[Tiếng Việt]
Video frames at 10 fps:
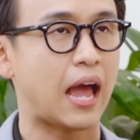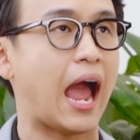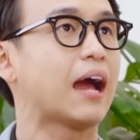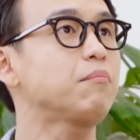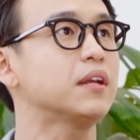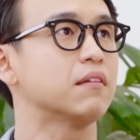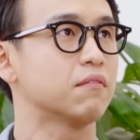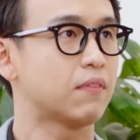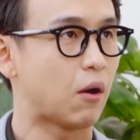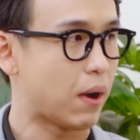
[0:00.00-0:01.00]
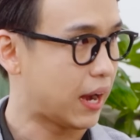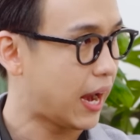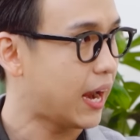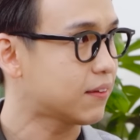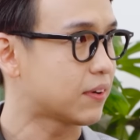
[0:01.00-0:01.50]
thả mình vào bài
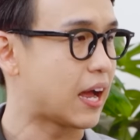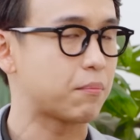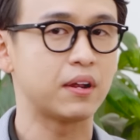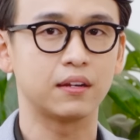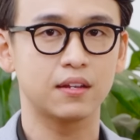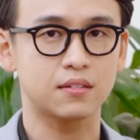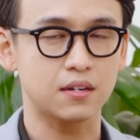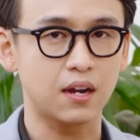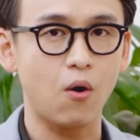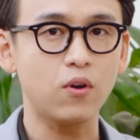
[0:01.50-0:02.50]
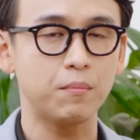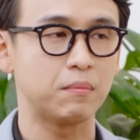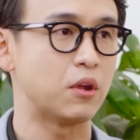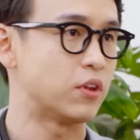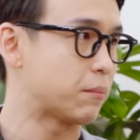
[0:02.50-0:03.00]
hát, và đặc biệt là trên sân khấu khi
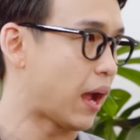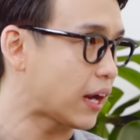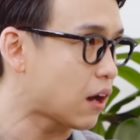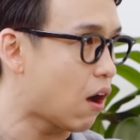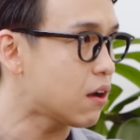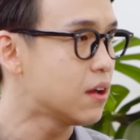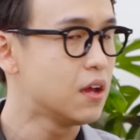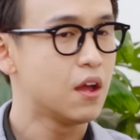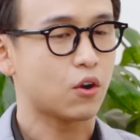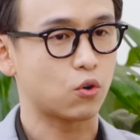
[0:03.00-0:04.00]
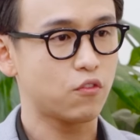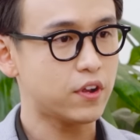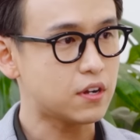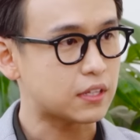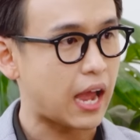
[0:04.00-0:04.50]
mình biểu diễn bài hát đó. Còn đối
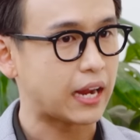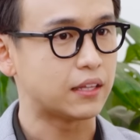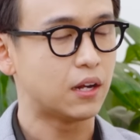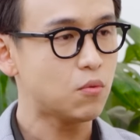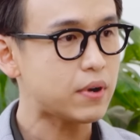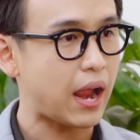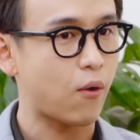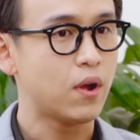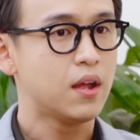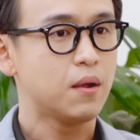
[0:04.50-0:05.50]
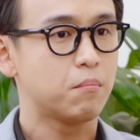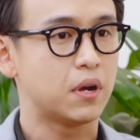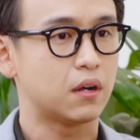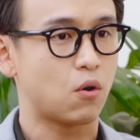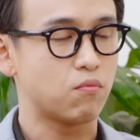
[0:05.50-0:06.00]
với người thầy thì lúc nào
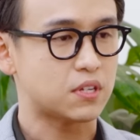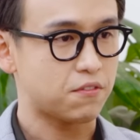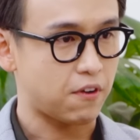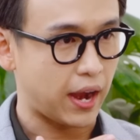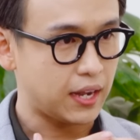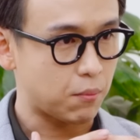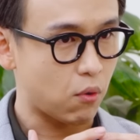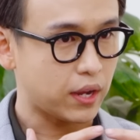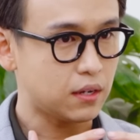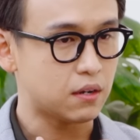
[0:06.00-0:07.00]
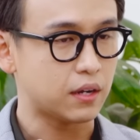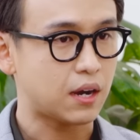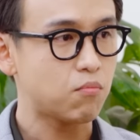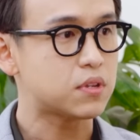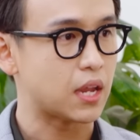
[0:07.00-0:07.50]
mình cũng sẽ phải là một cái người
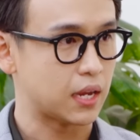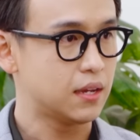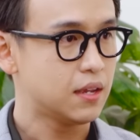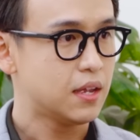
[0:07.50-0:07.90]
không chỉ